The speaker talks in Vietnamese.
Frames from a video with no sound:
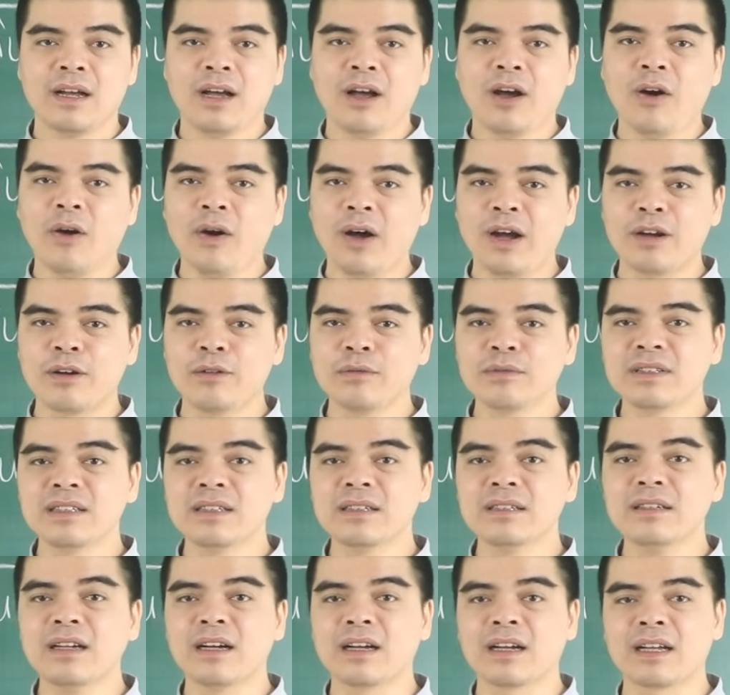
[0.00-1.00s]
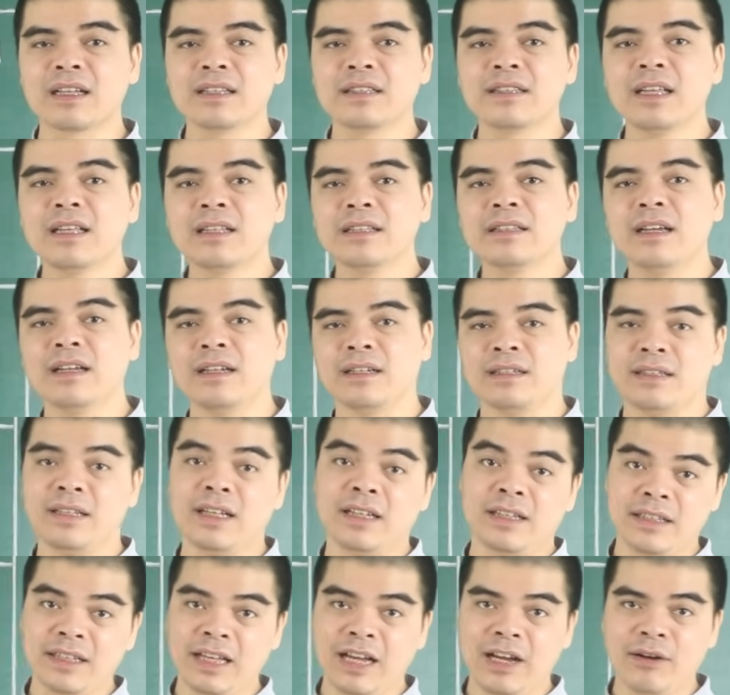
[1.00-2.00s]
Họ cũng giữ được cái tinh thần
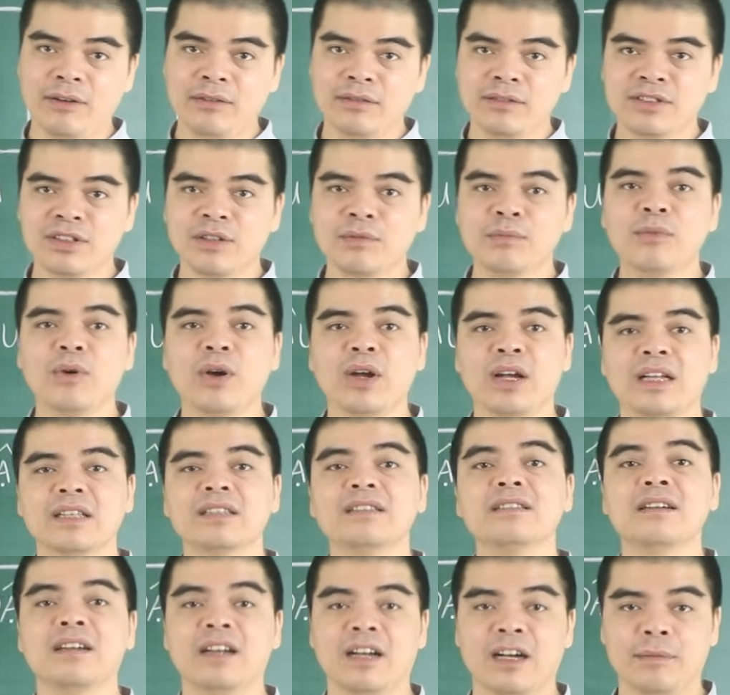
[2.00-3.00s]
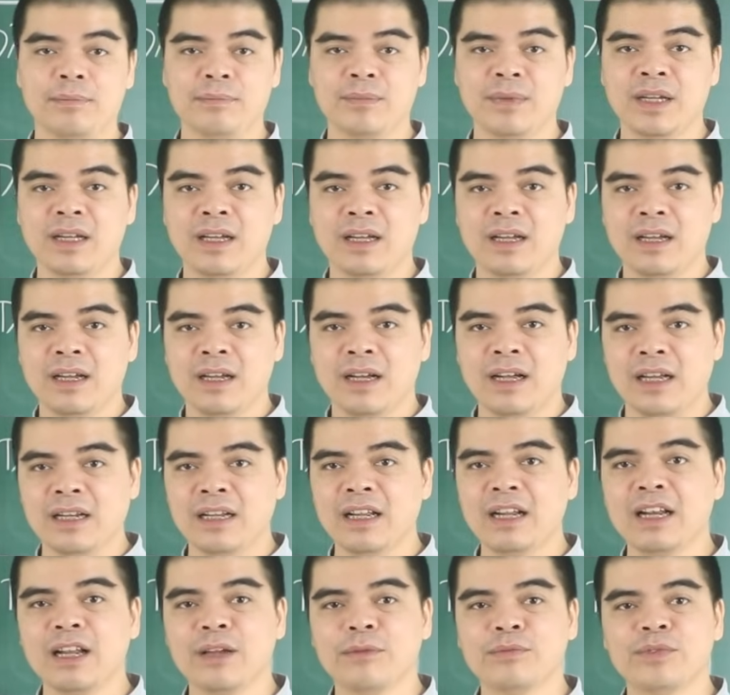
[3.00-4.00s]
tỉnh táo trong mọi cái trường hợp. Khả
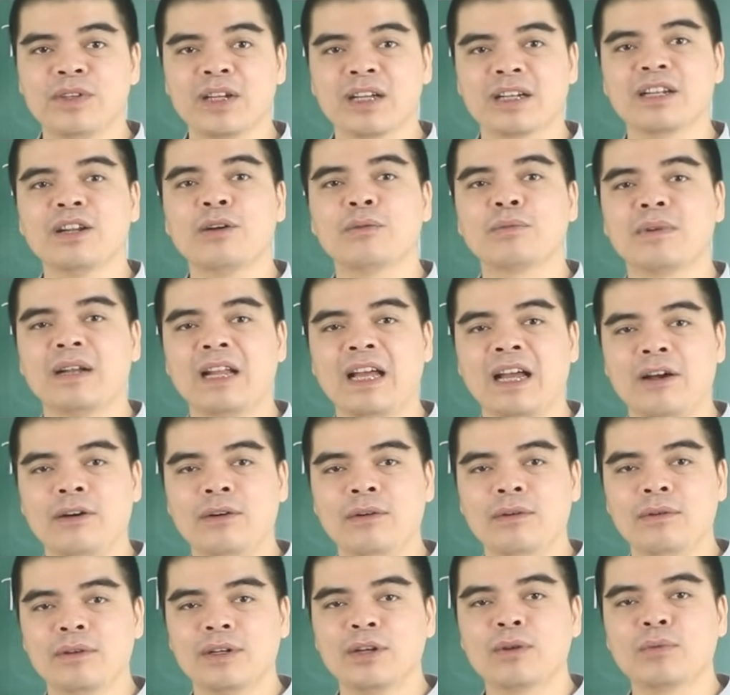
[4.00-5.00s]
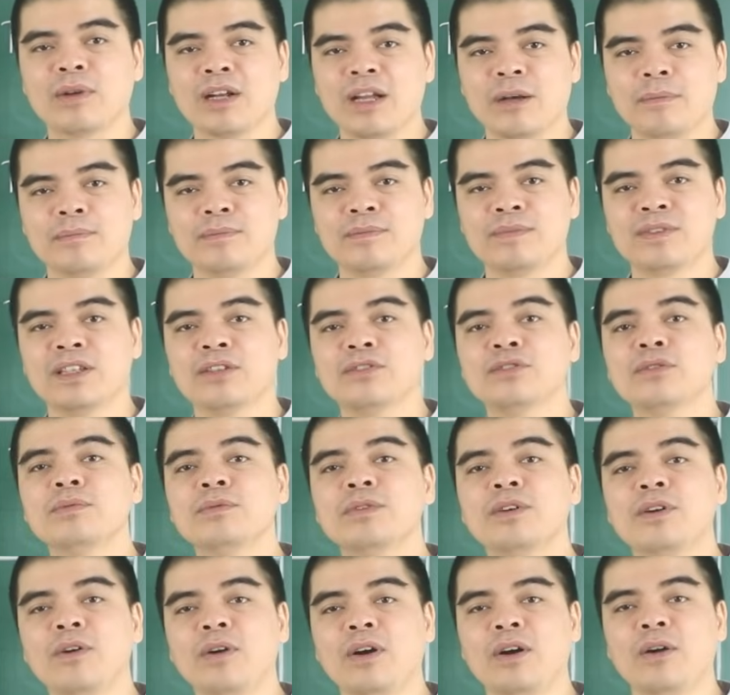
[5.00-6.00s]
năng làm việc độc đáo, độc lập sẽ giúp
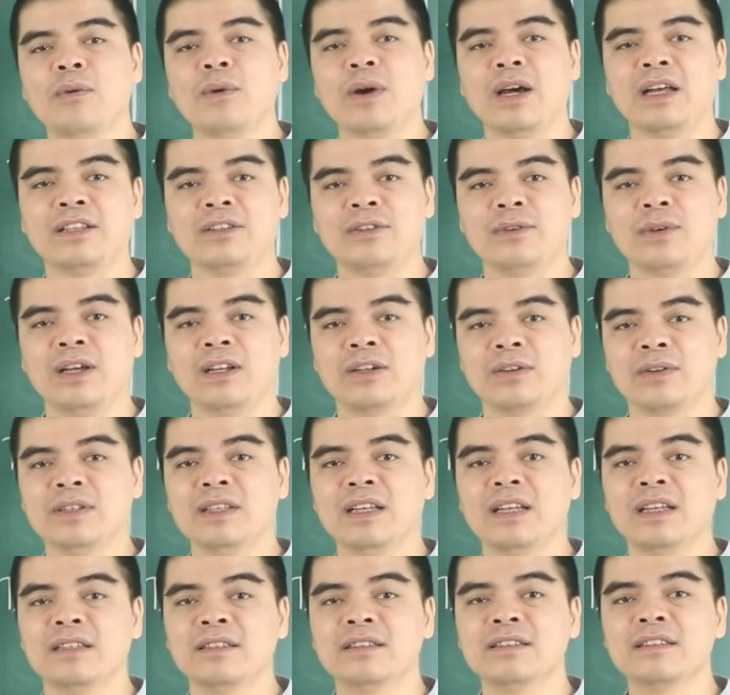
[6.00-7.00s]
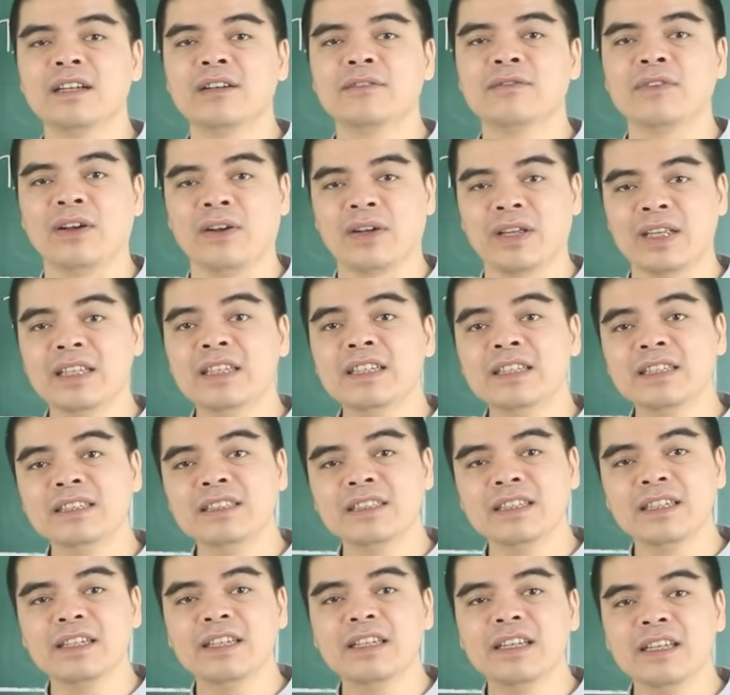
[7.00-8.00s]
cho họ hoàn toàn có thể dựa vào cái ý
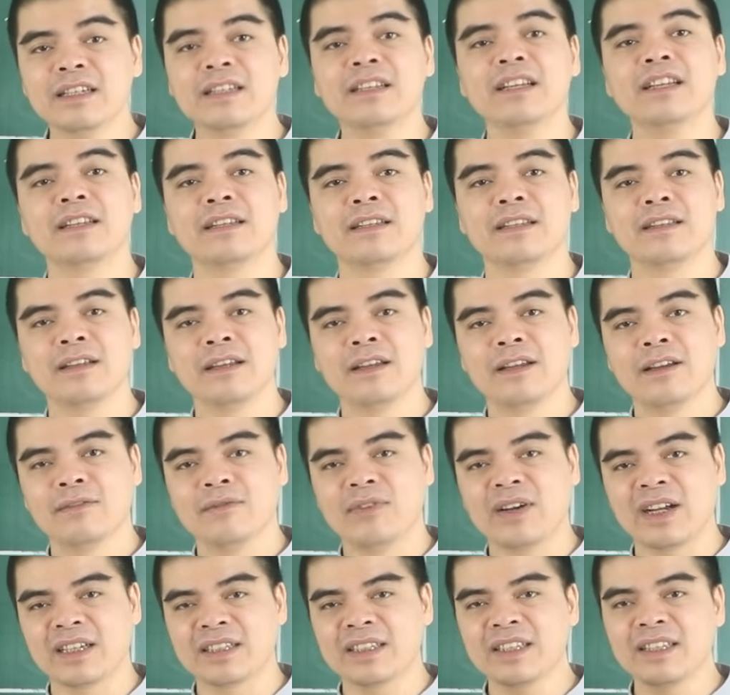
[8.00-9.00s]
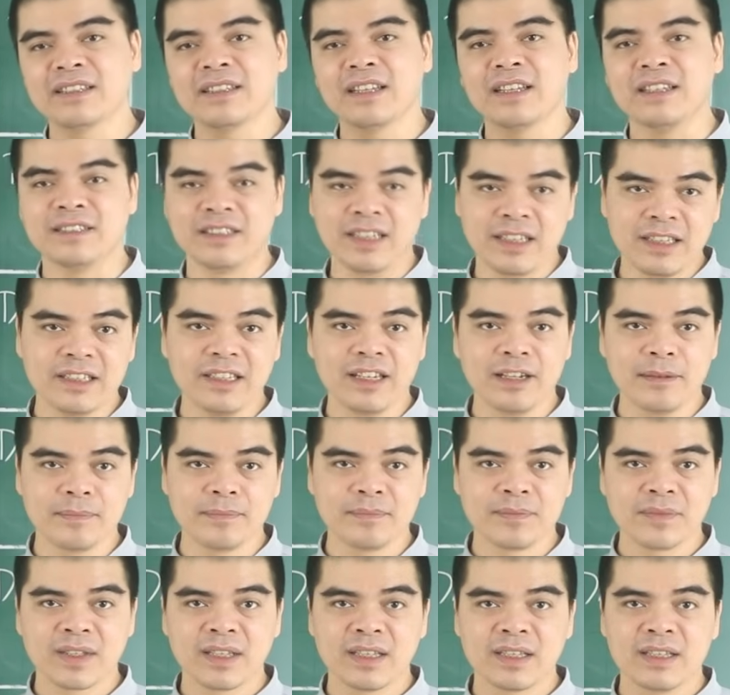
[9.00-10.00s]
chí kiên định và cái tinh thần trách nhiệm,
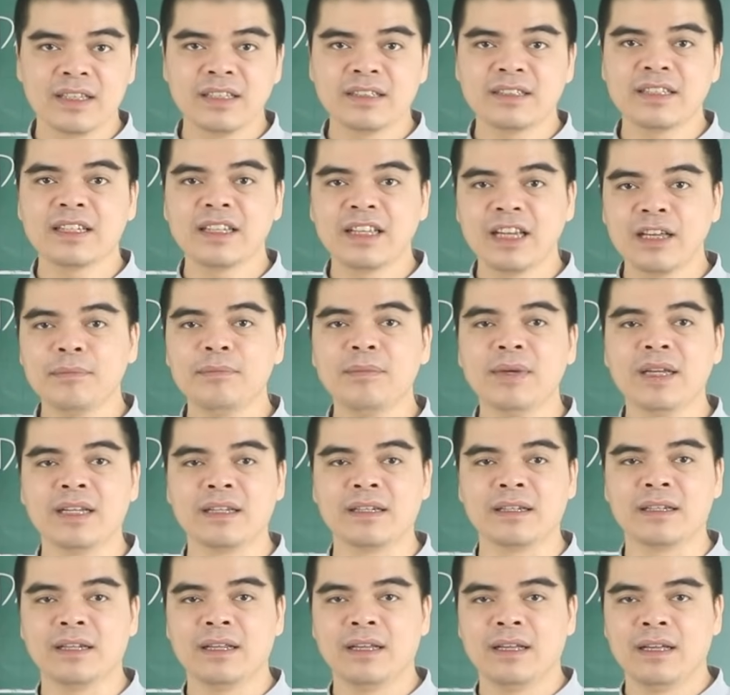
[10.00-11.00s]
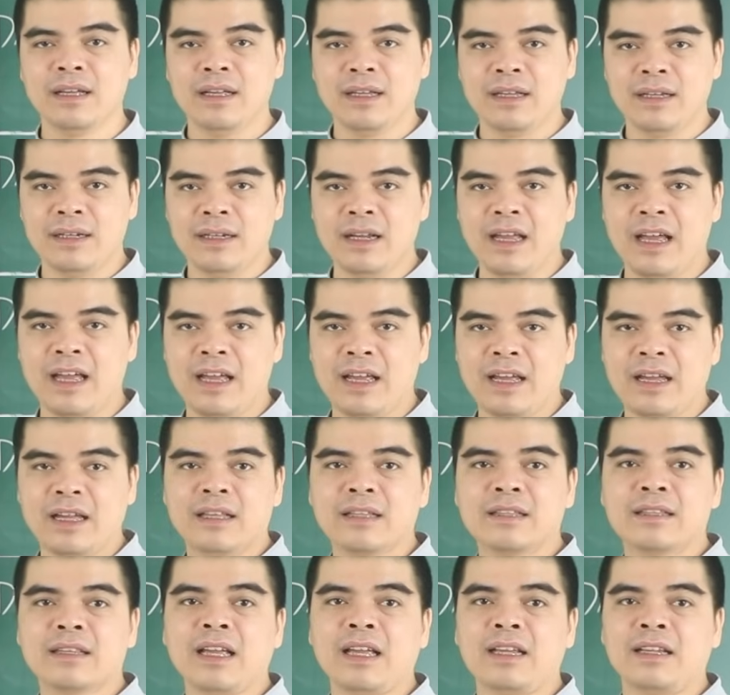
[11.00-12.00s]
hy sinh hết mình để
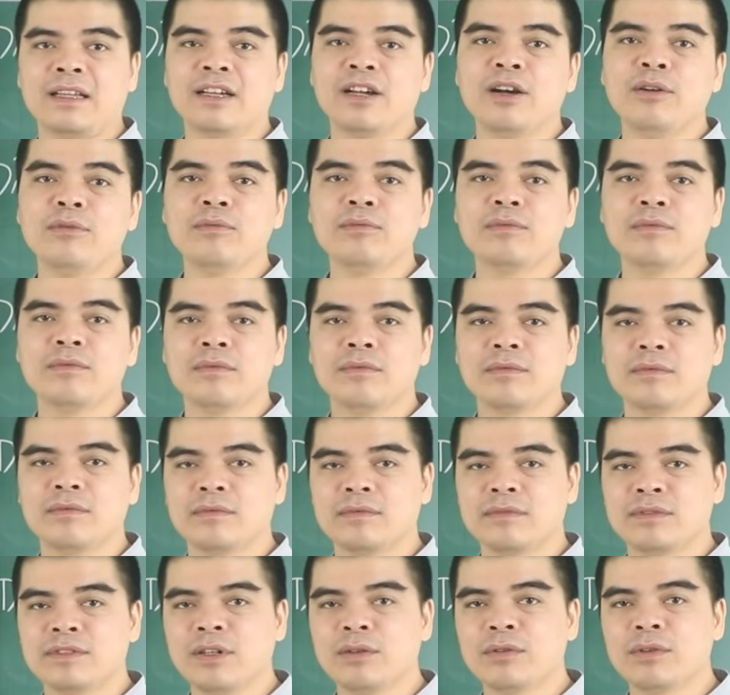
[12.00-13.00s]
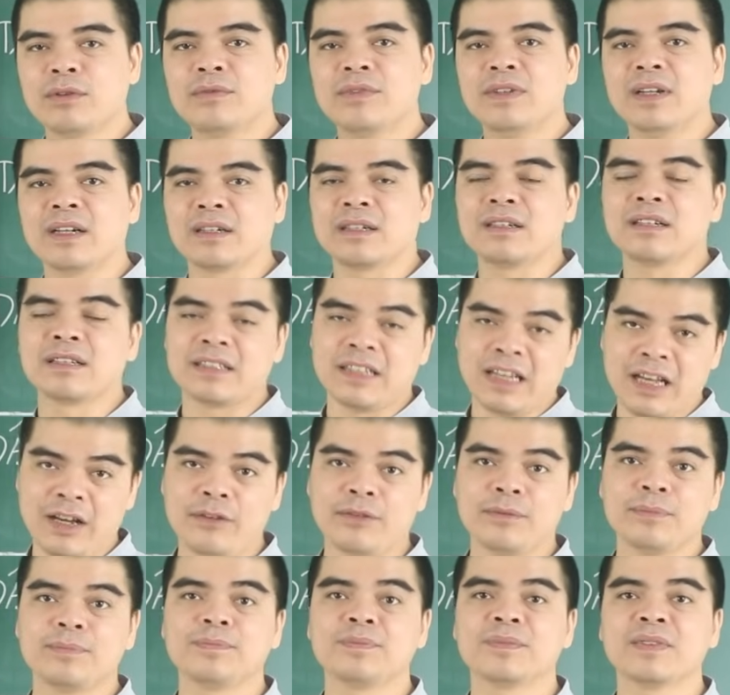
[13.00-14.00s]
thành công trong cái việc được giao.